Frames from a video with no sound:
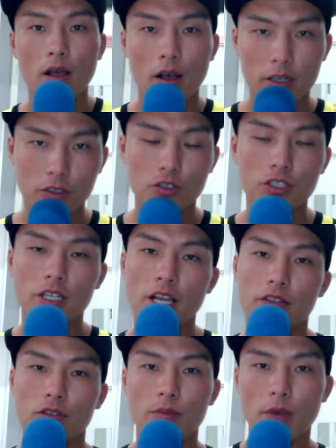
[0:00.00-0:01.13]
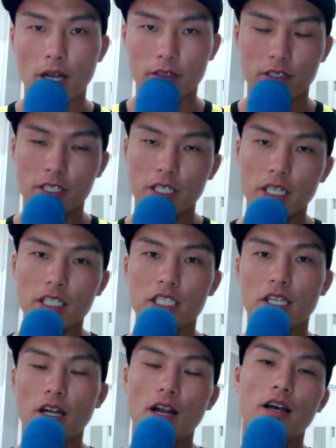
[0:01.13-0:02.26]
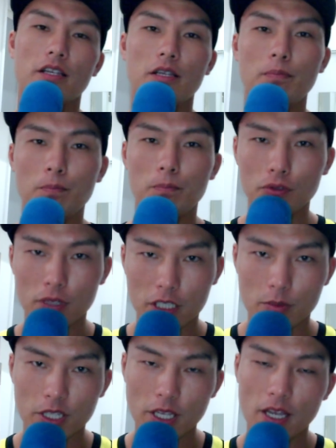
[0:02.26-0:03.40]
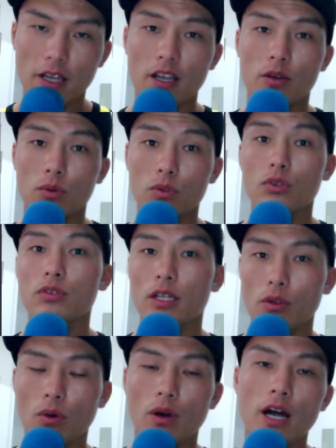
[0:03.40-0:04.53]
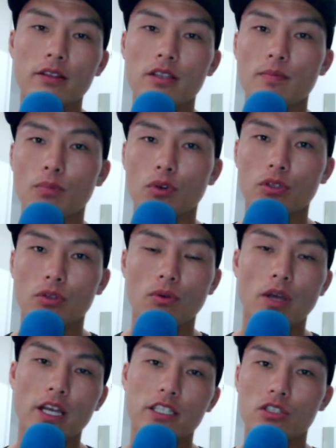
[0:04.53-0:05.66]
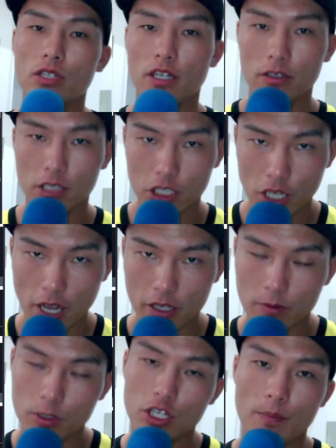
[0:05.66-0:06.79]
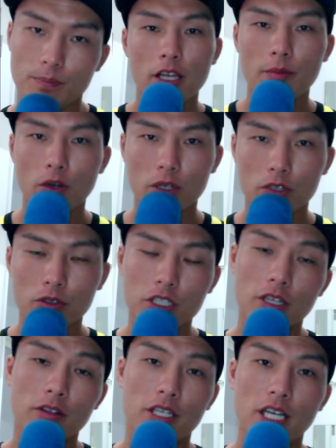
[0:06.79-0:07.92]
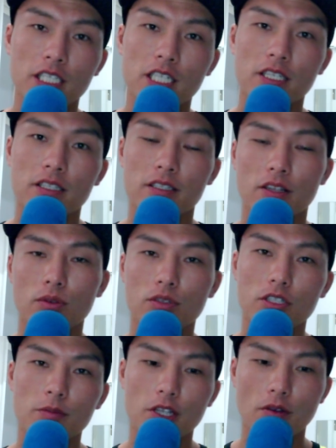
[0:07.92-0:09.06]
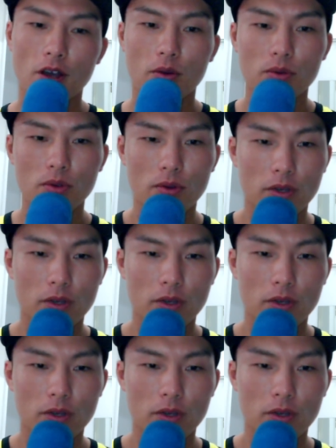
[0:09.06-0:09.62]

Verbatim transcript: はい、そしたらね、えっと、今、月足からいっぷん足まで、えー、このドル円の反転ポイントを、えー、一緒に確認していきました。今これ表示点の日足なんですけど、すべてはこの